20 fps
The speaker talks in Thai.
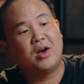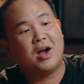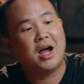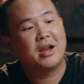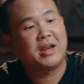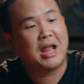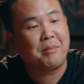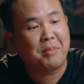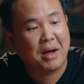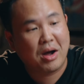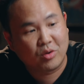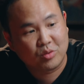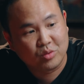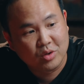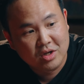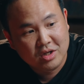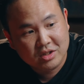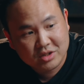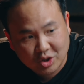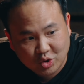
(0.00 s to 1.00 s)
ก็อัดแอปเอา
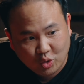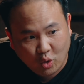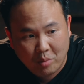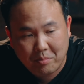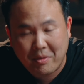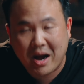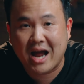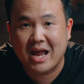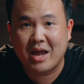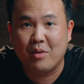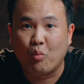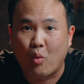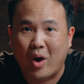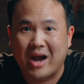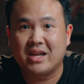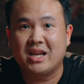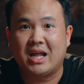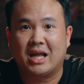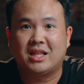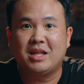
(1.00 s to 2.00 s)
เจ้าตัวมา M1
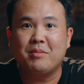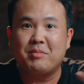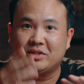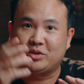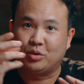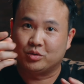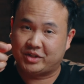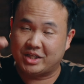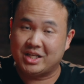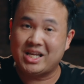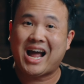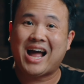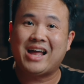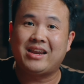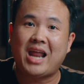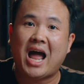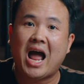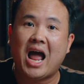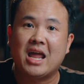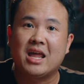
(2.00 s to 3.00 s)
เนี่ยที่มันส่งสัญญาณ
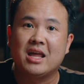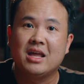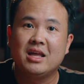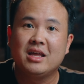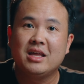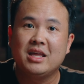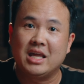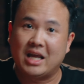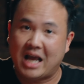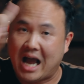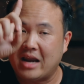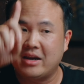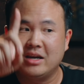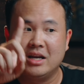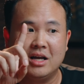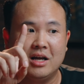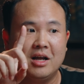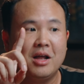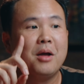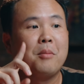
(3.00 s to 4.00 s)
ได้ อีกอันนึ
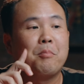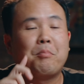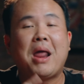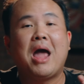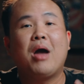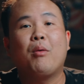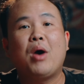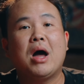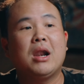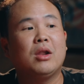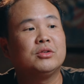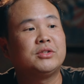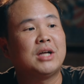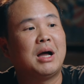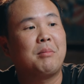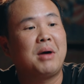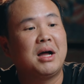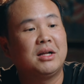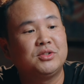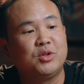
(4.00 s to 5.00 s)
งแปลว่าเราสา
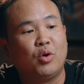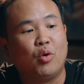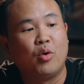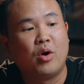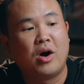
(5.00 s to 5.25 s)
มารถส่ง